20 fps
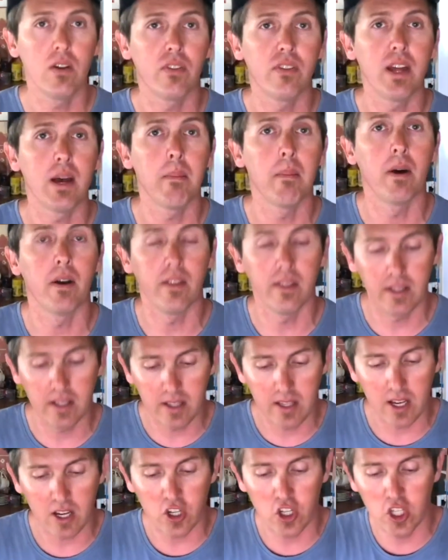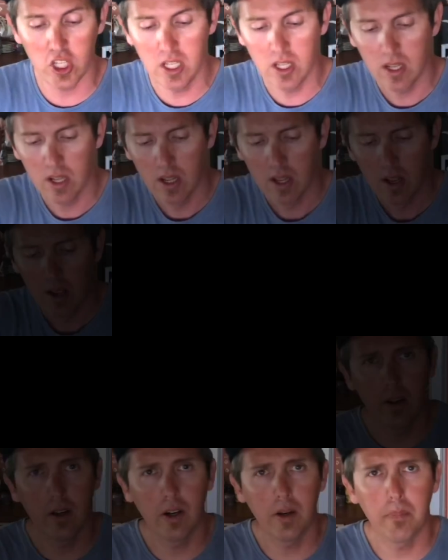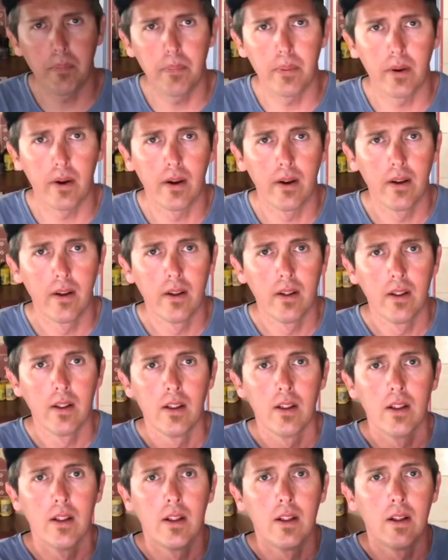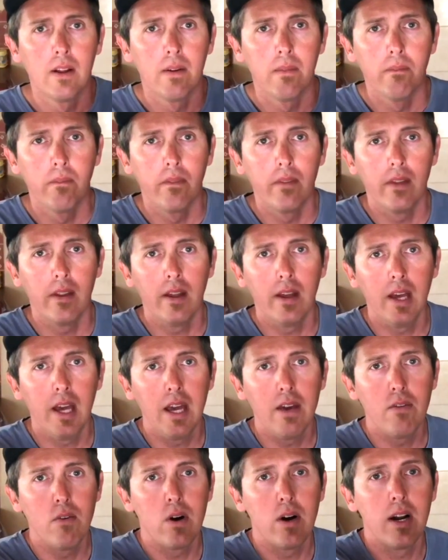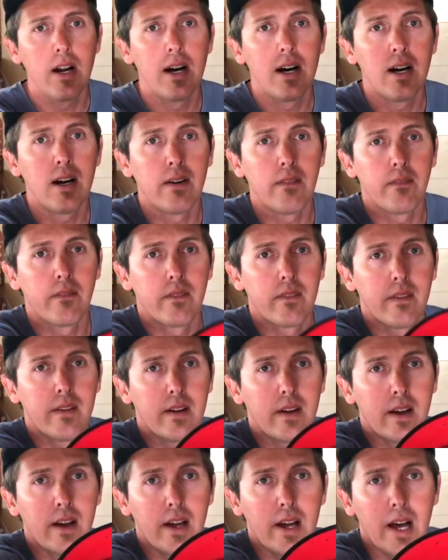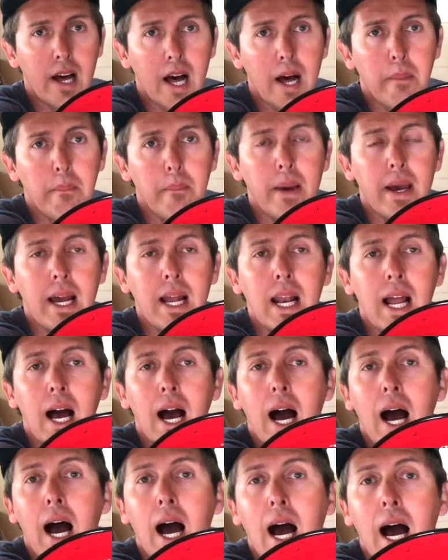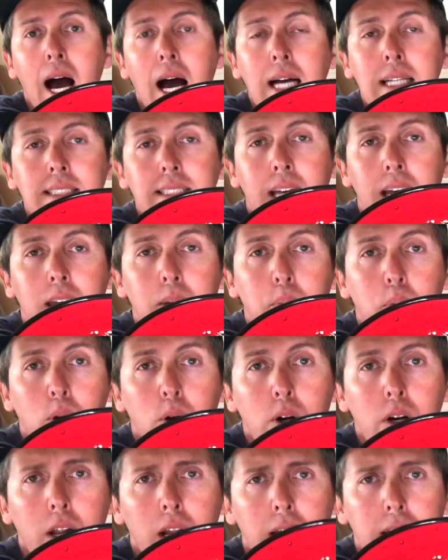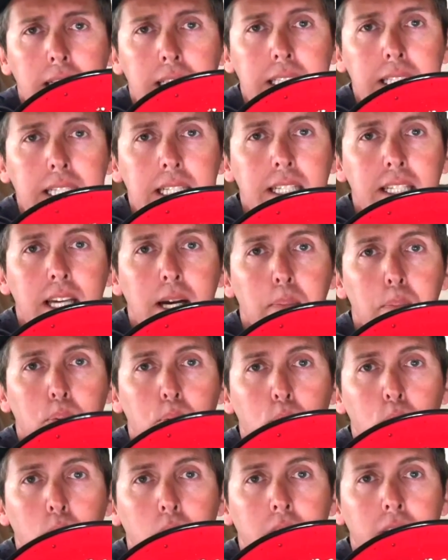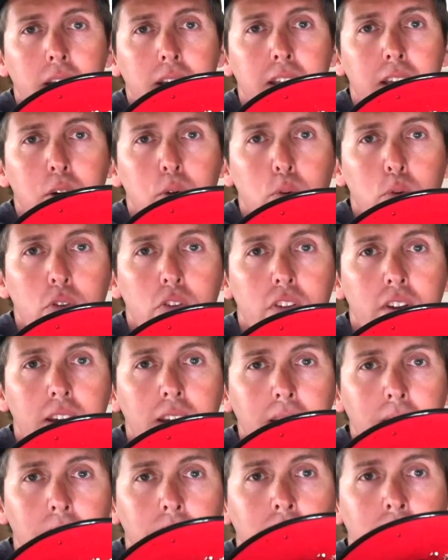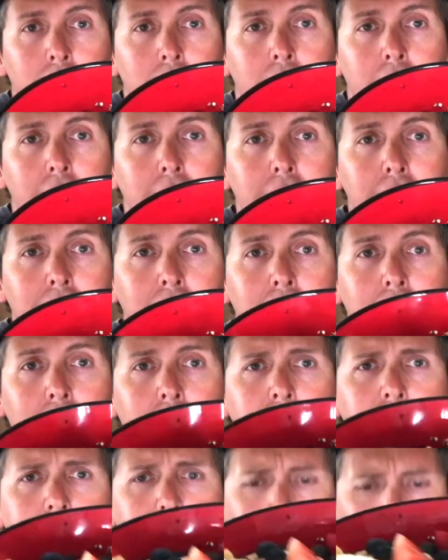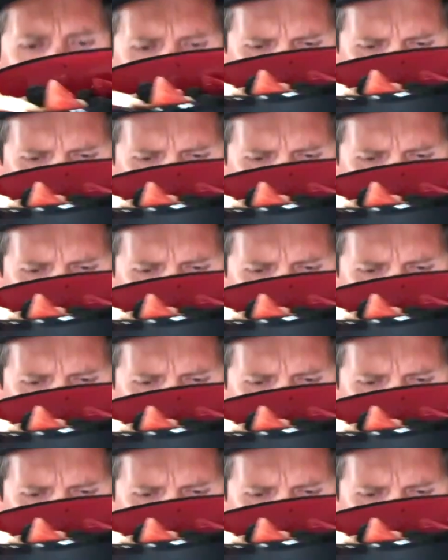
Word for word: en termes d'énergie. Hop Et voilà un bel açaï ball. Il n'y a plus qu'à déguster et à les rider.